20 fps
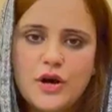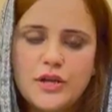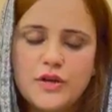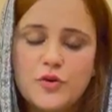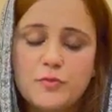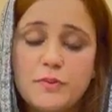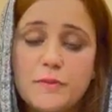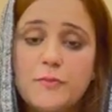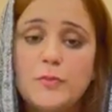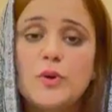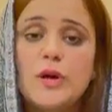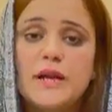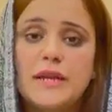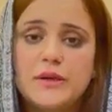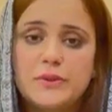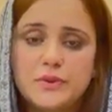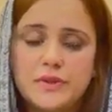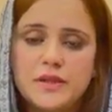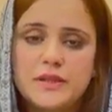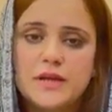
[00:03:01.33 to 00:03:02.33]
ये उन पर पूरा
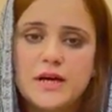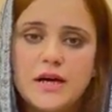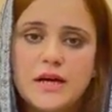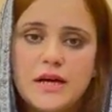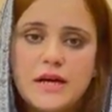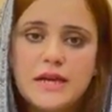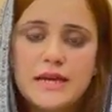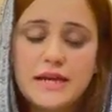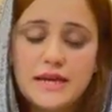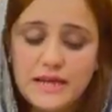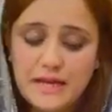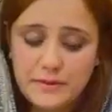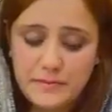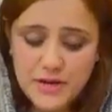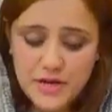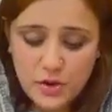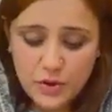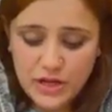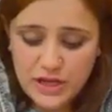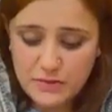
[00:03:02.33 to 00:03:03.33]
नहीं उतरता लेकिन
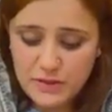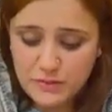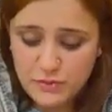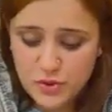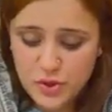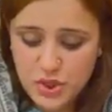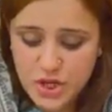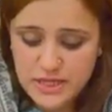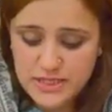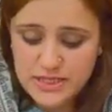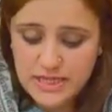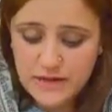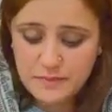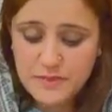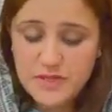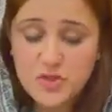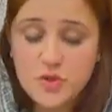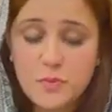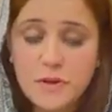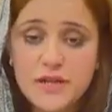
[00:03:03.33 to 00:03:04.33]
अभी औरिया मकबुल जान साहब
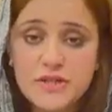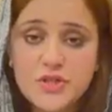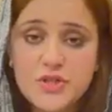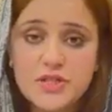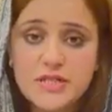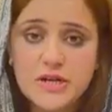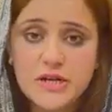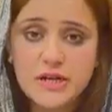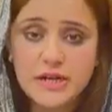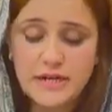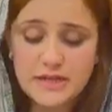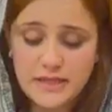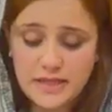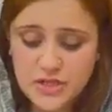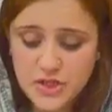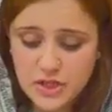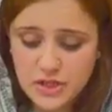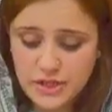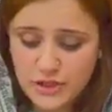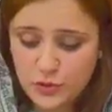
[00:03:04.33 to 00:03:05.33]
ने इसको बड़े अच्छे से रिलेट
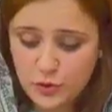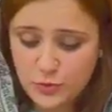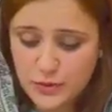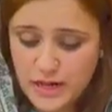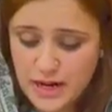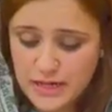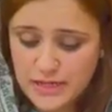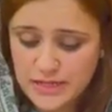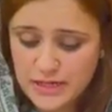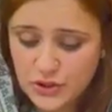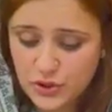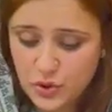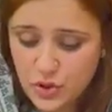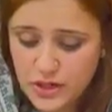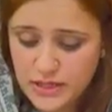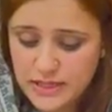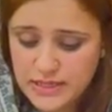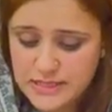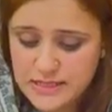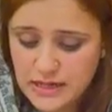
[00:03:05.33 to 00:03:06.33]
किया जो नयूब खान के
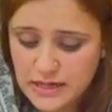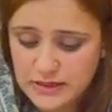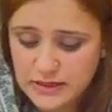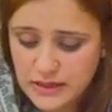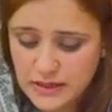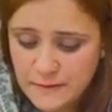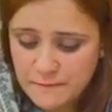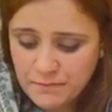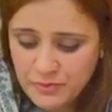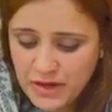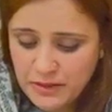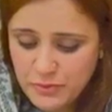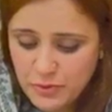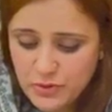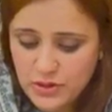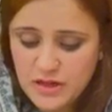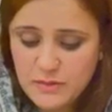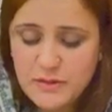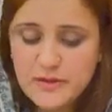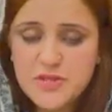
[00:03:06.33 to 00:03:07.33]
दौर के साथ
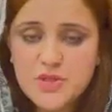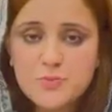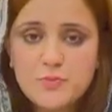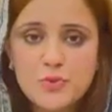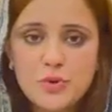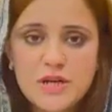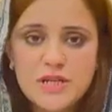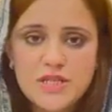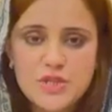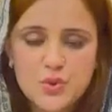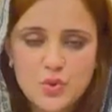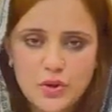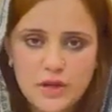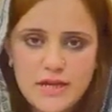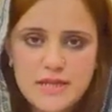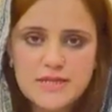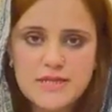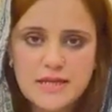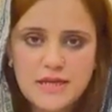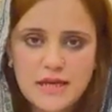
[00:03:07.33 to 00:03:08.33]
अभी उनका मैं पूरा सुन
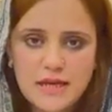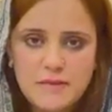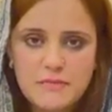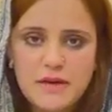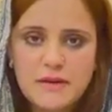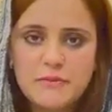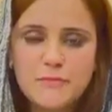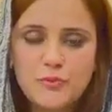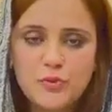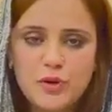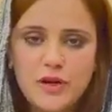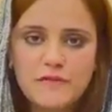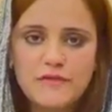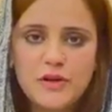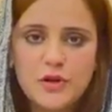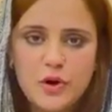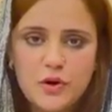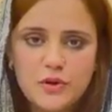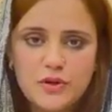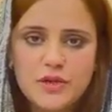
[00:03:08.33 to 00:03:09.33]
नहीं सकी मैं अभी पूरा
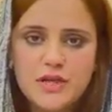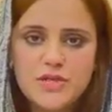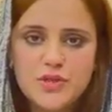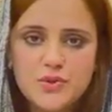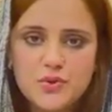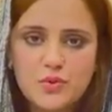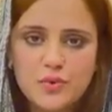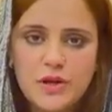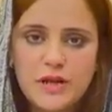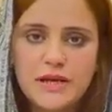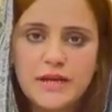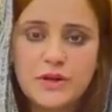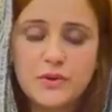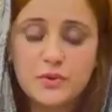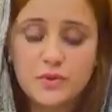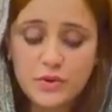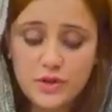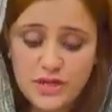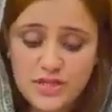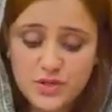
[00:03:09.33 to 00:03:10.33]
वीलॉग उनका सुनूंगी लेकिन
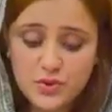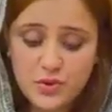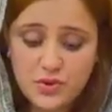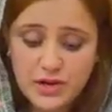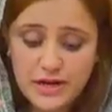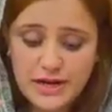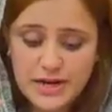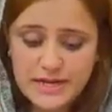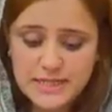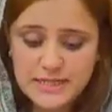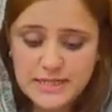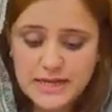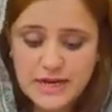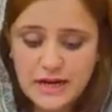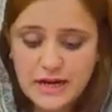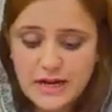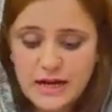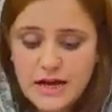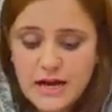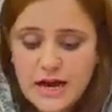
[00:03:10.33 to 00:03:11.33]
उन्होंने इसको रिलेट
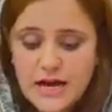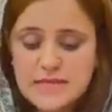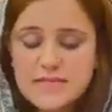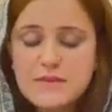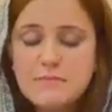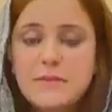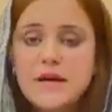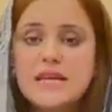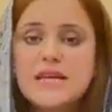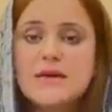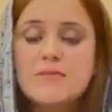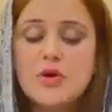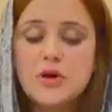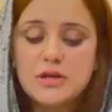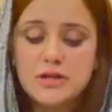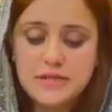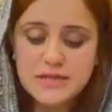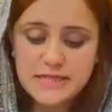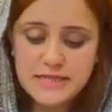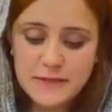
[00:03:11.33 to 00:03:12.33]
किया अच्छा मरियम
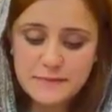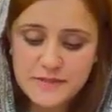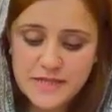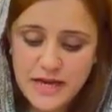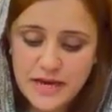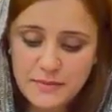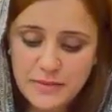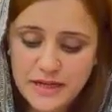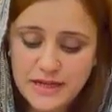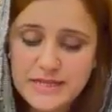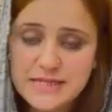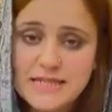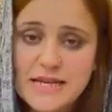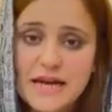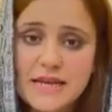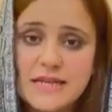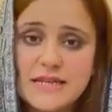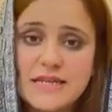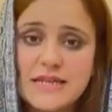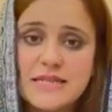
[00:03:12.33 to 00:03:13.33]
औरंगजेब साहिबा ने
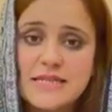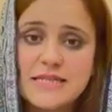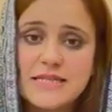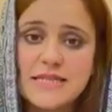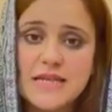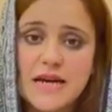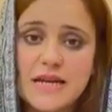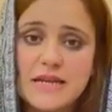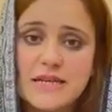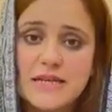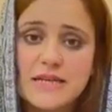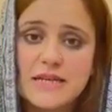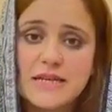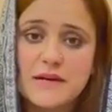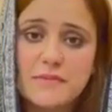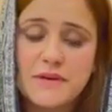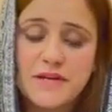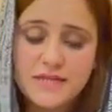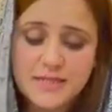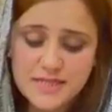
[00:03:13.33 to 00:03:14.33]
सैनेट की स्टैंडिंग
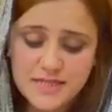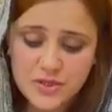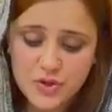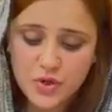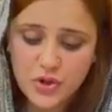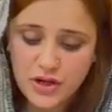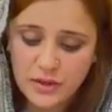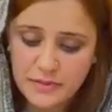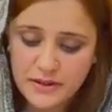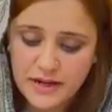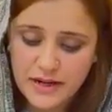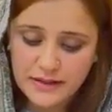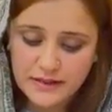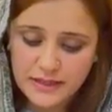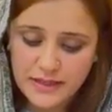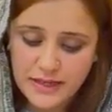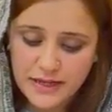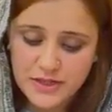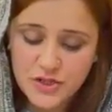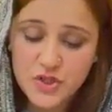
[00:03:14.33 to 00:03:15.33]
कमेटी से जो खबर
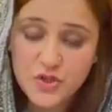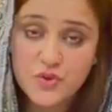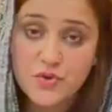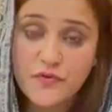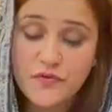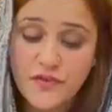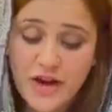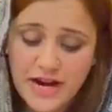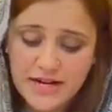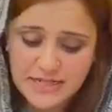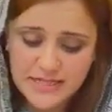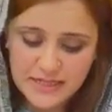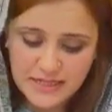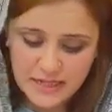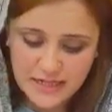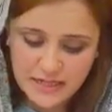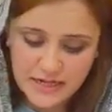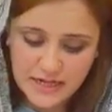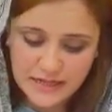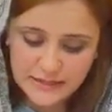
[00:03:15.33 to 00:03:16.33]
आती है जो फैक्ट्स
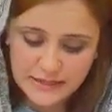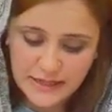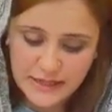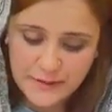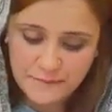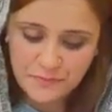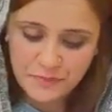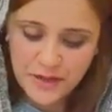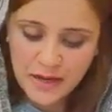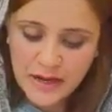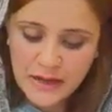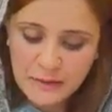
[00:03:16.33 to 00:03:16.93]
निकल कर आते हैं